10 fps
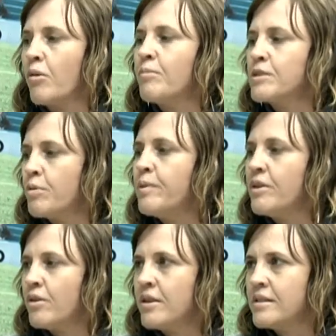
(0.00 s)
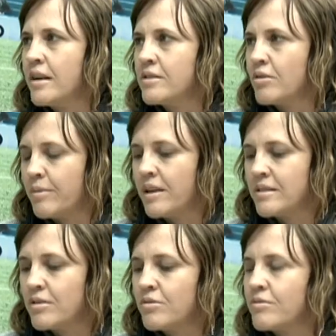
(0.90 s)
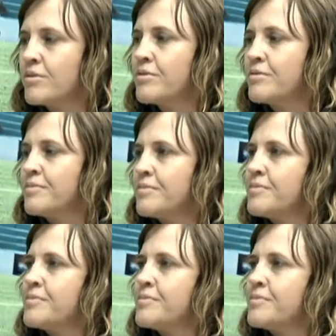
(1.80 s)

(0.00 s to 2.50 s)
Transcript: algumas opiniões né, sobre esse assunto. Isso.